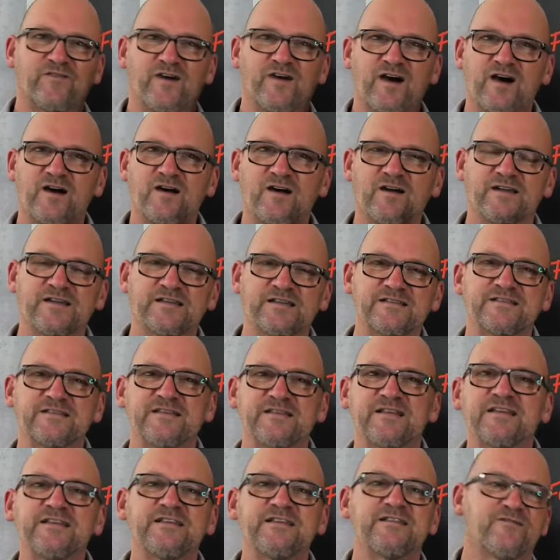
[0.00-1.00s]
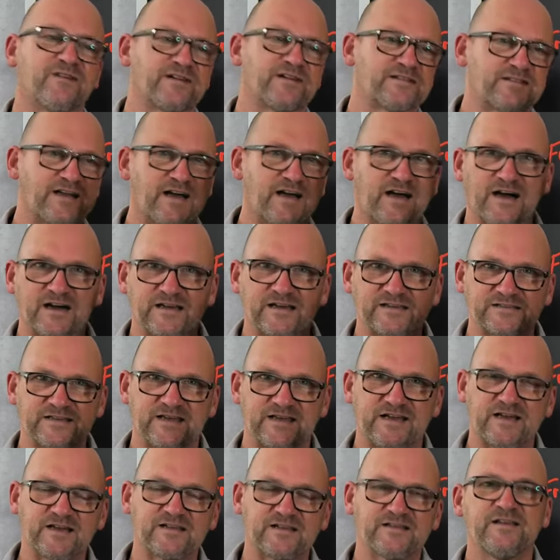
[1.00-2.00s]
Wahr ist nicht, was A
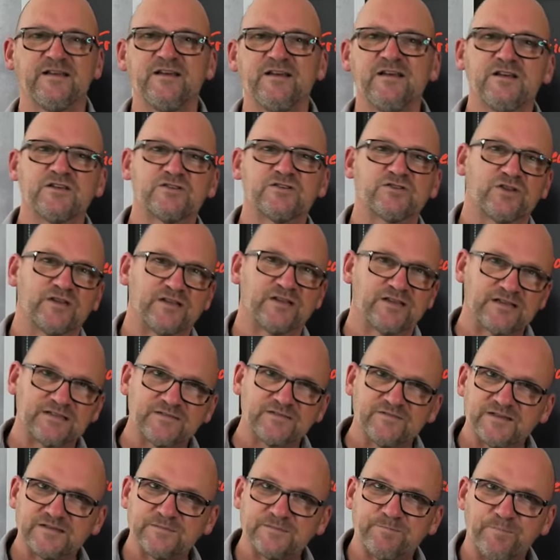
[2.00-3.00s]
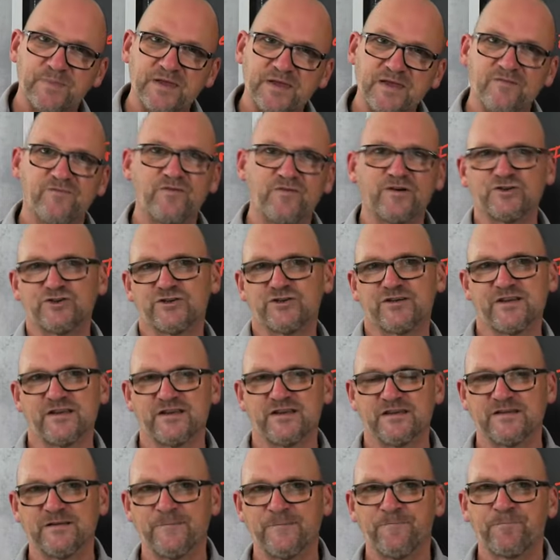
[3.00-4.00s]
sagt, sondern das, was B
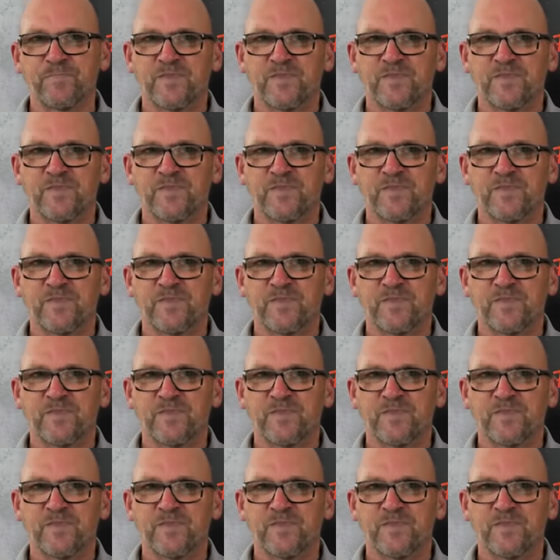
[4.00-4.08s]
versteht.